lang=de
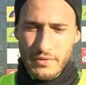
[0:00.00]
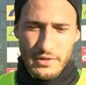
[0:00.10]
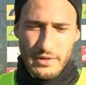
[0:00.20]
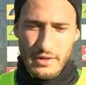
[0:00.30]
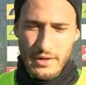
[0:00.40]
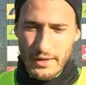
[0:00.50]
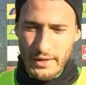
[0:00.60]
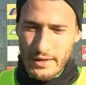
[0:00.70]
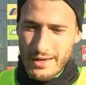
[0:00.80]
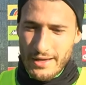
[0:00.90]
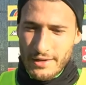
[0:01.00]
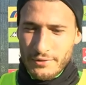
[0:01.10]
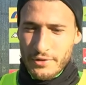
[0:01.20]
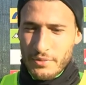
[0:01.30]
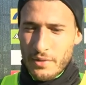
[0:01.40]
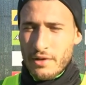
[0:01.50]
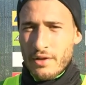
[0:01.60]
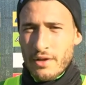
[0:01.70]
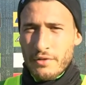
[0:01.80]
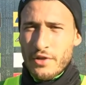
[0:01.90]
Wir wussten, äh, dass wir
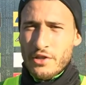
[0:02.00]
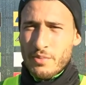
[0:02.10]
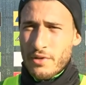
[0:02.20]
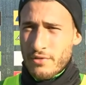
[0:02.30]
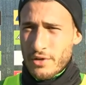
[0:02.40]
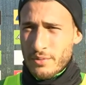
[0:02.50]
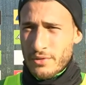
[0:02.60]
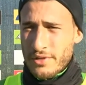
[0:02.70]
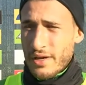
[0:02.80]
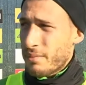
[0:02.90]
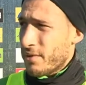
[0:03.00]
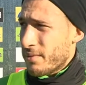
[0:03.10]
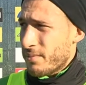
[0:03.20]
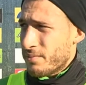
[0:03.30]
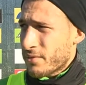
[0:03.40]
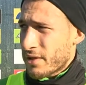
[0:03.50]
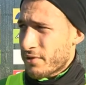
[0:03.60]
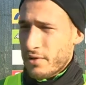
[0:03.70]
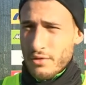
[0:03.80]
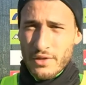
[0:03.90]
Spiele, äh, viele Spiele vor der Brust haben, ähm,
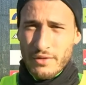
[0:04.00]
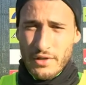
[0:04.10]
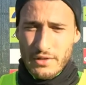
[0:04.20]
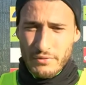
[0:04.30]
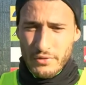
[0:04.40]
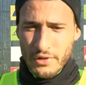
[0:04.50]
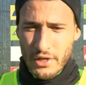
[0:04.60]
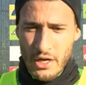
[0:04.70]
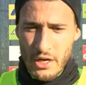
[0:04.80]
dass viel durchgewechselt wird.